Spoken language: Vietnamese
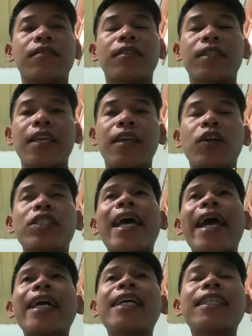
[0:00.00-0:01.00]
thì hồi
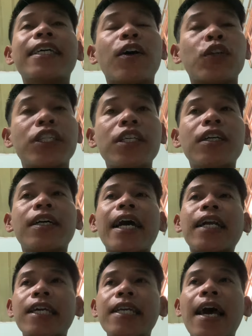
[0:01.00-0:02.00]
sáng á, thì hồi trưa
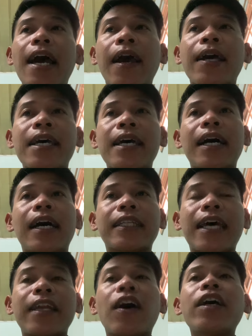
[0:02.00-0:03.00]
đáng lý là à,
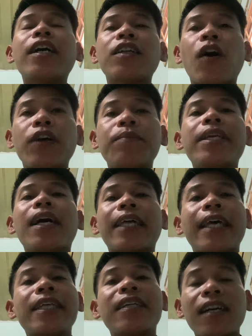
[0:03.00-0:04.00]
thầy nói thôi bây giờ
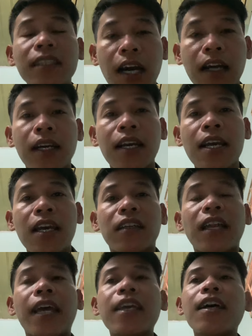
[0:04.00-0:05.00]
thầy đi khắc thực
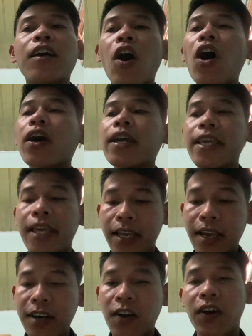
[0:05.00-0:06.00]
để ờ, có cái gì
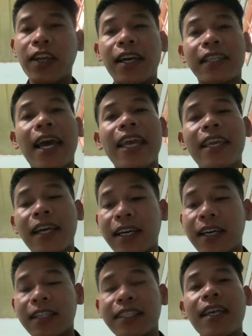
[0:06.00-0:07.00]
á rồi ờ, thầy
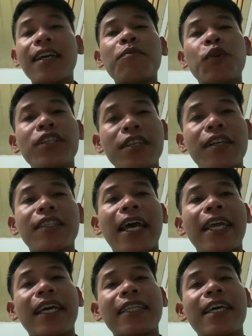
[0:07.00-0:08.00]
ờ, sẽ buổi trưa
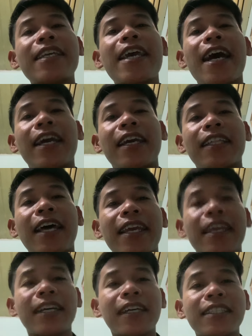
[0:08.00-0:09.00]
thầy sẽ về
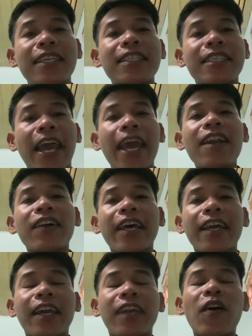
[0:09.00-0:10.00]
thầy chia sẻ rồi
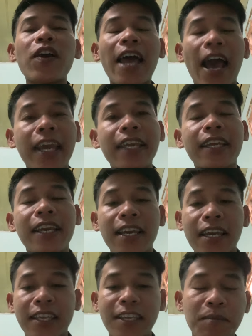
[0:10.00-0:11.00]
thầy nói lại
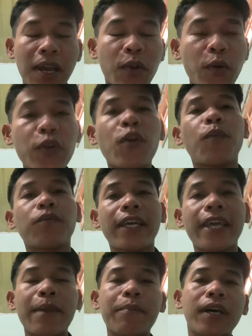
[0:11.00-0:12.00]
nhưng mà cuối cùng thì
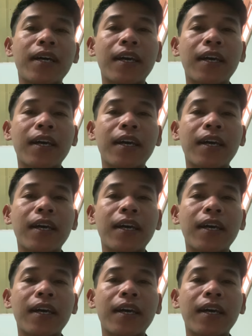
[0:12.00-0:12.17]
em